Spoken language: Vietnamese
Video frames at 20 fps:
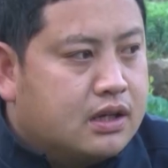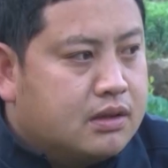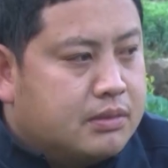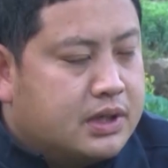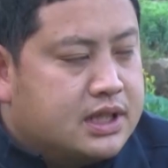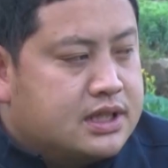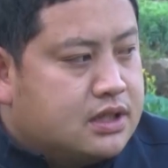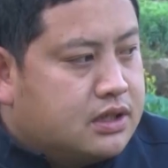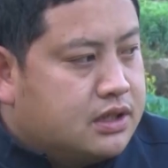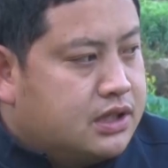
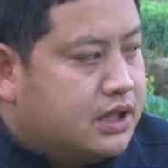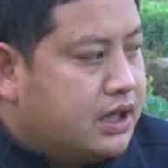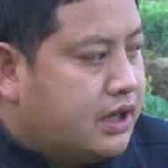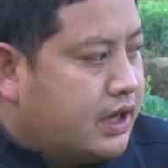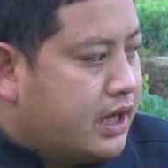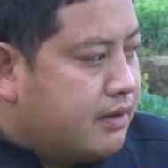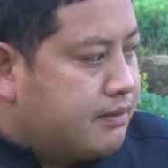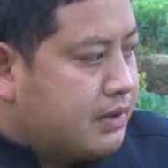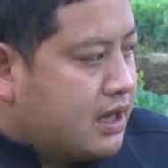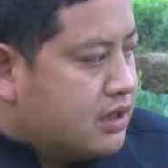bây giờ như chị
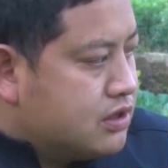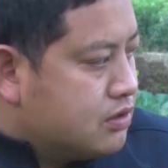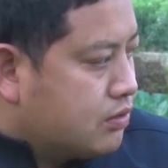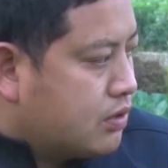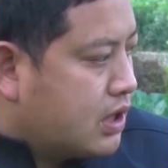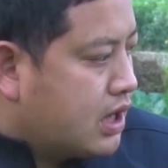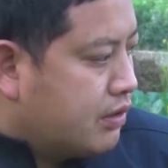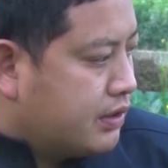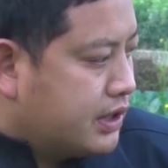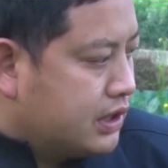em áp
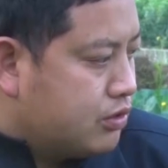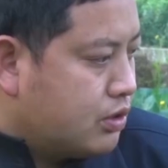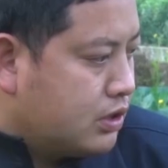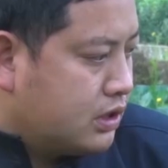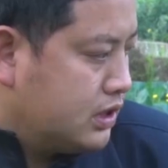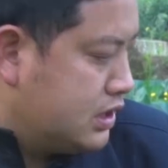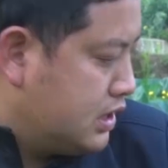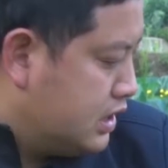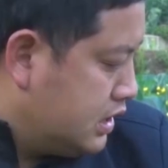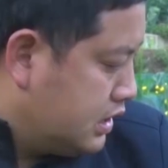dụng khoa học kỹ
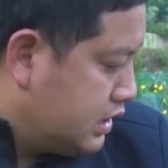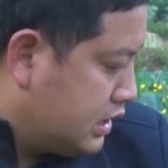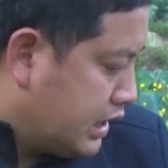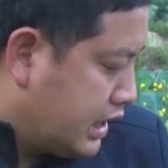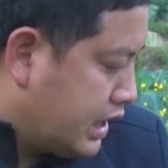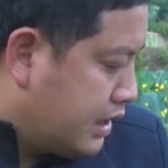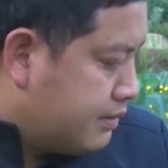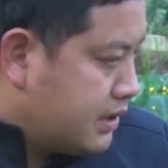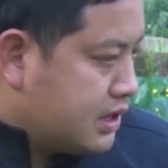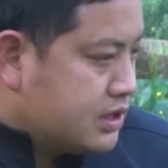thuật
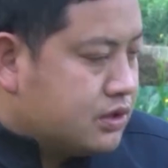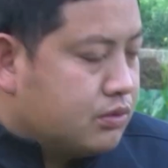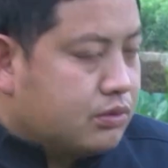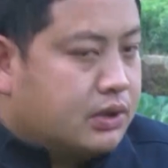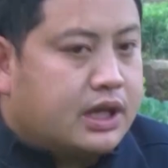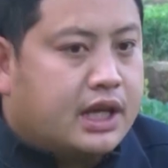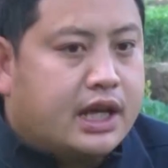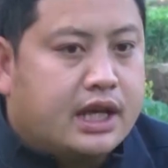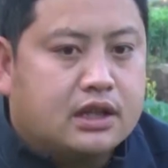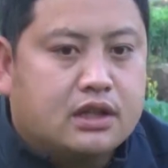thì em đã
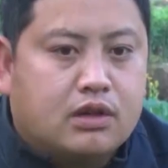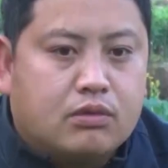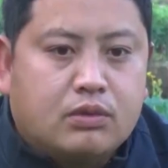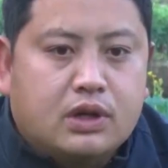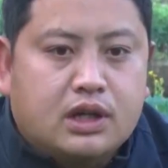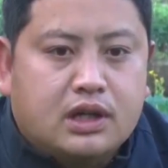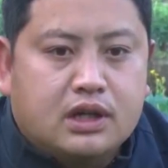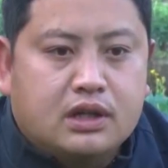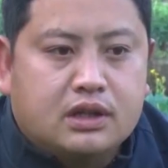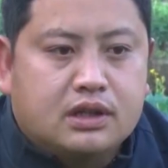dùng cái hệ
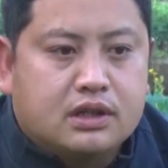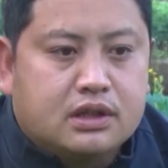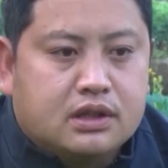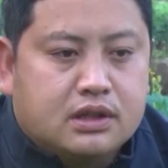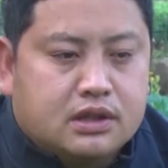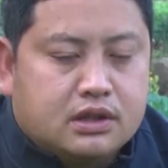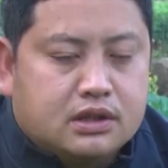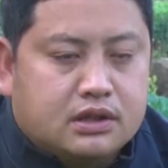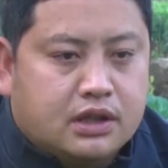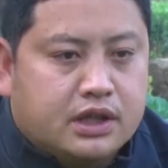thống à,
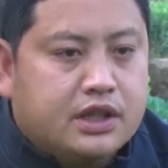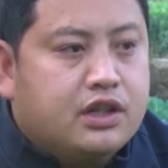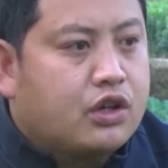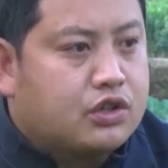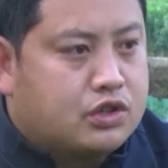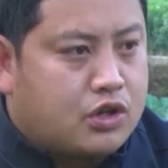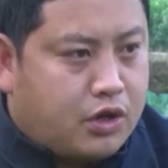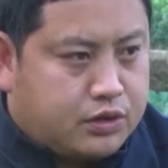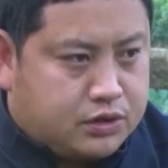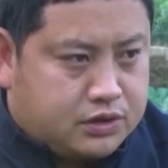tưới
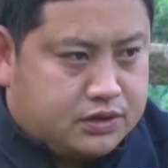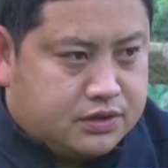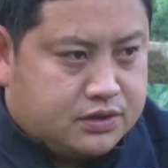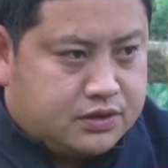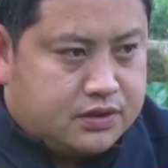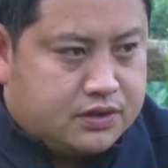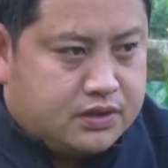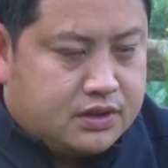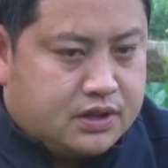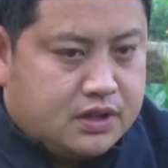nhỏ giọt
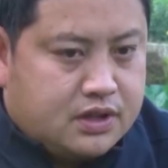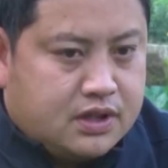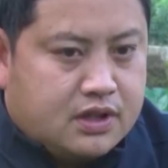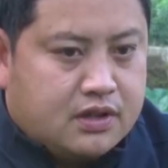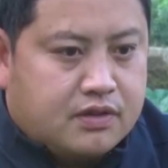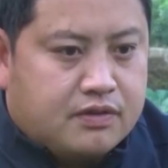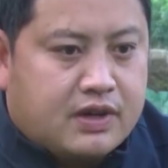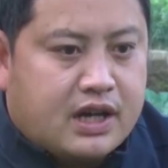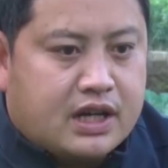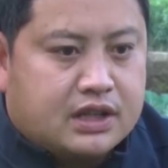
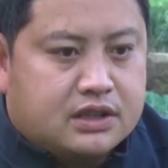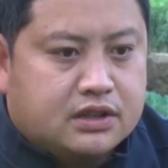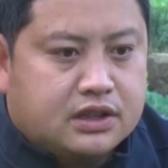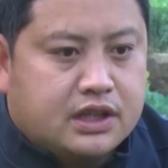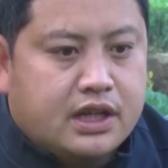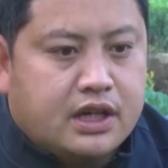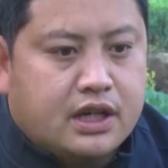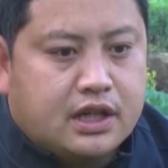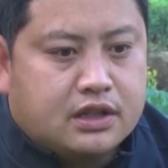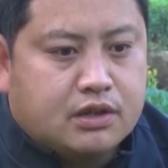và từ
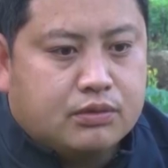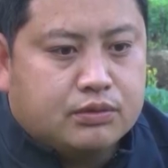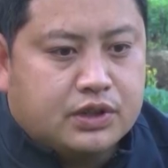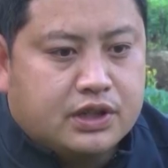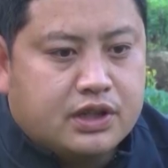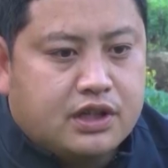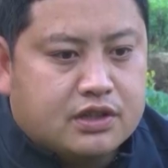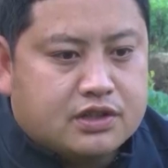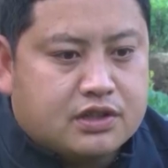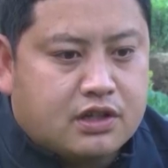cái hệ thống
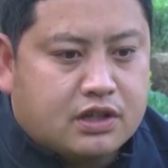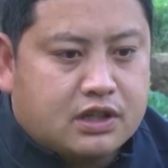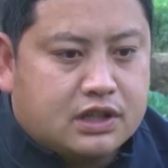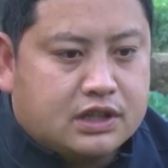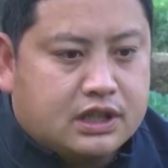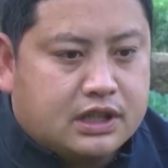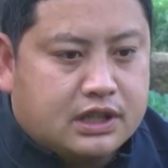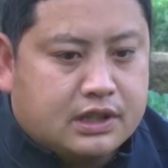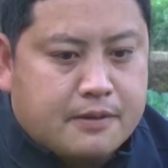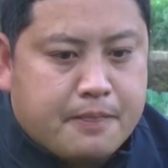tưới nhỏ giọt
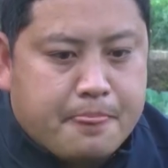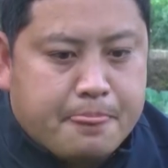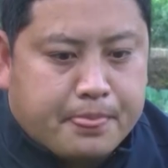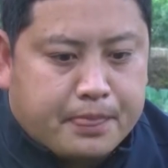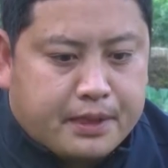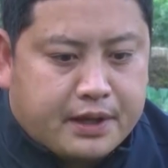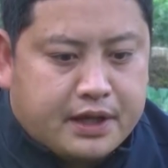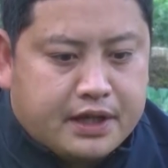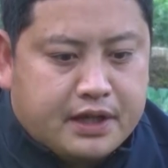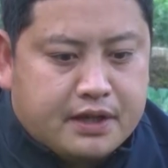này thì
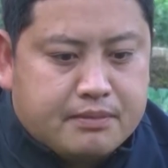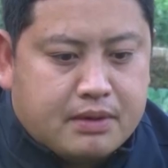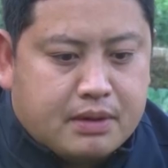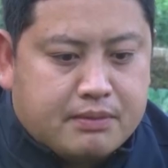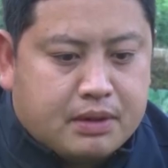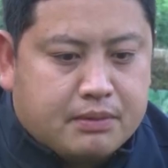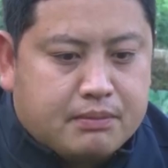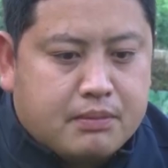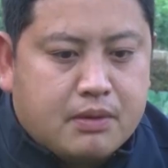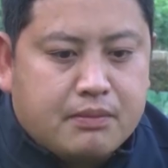khi mà
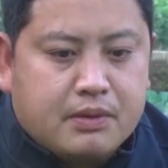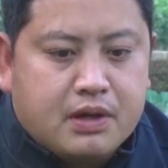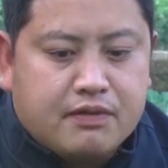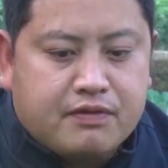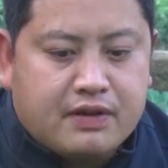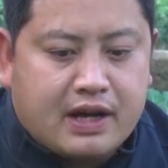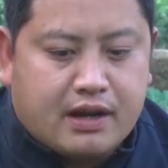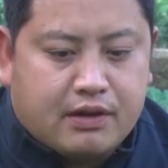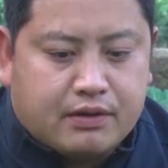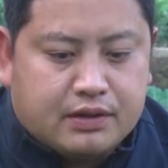mình bơm
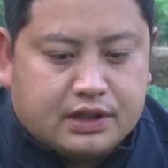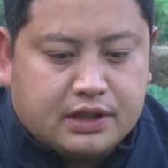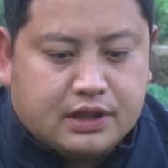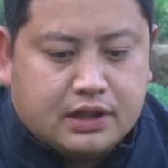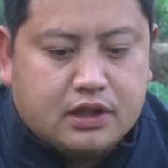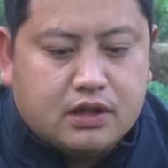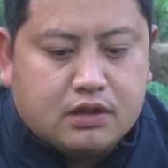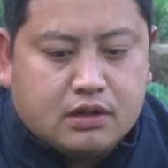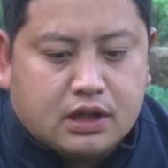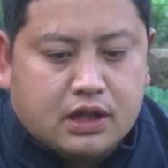nước vào thì
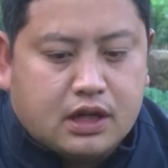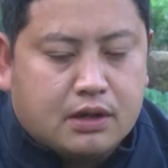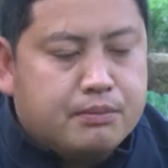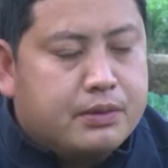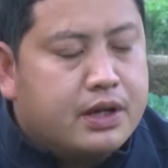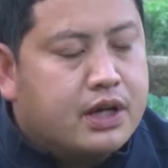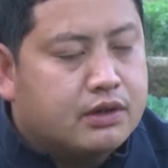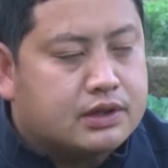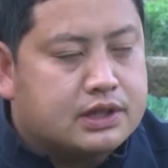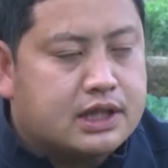nước nó
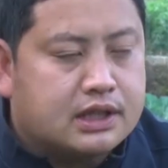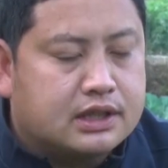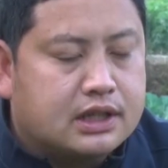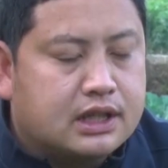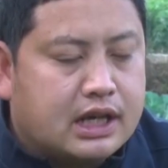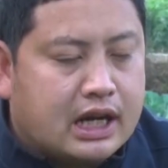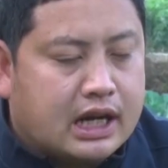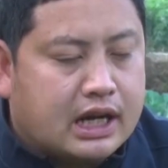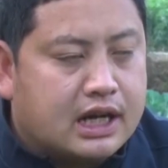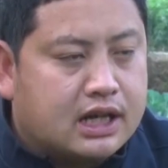ngấm đều sang
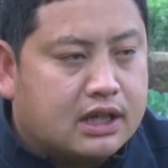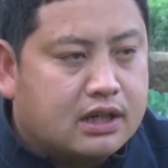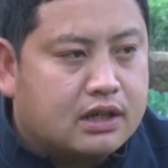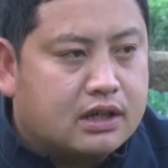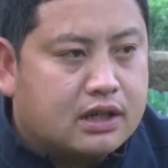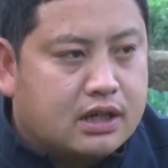tất cả các